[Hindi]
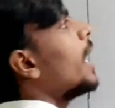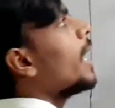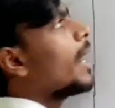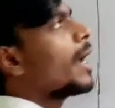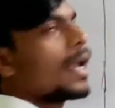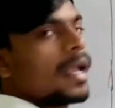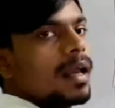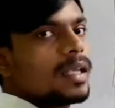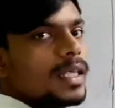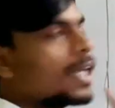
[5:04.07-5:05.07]
है
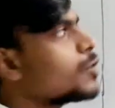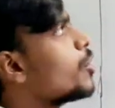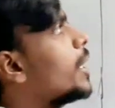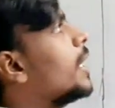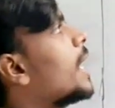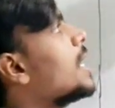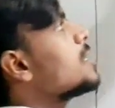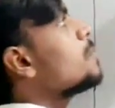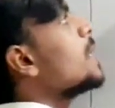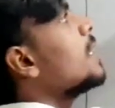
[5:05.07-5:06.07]
ये जो रेट है
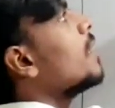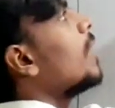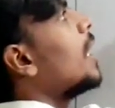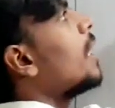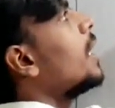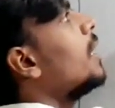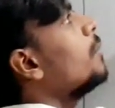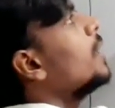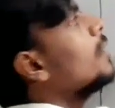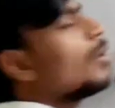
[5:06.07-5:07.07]
इसमें ये वाला रेट
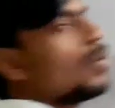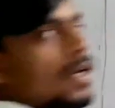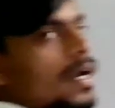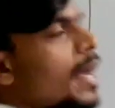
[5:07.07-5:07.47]
भी इंक्लूडेड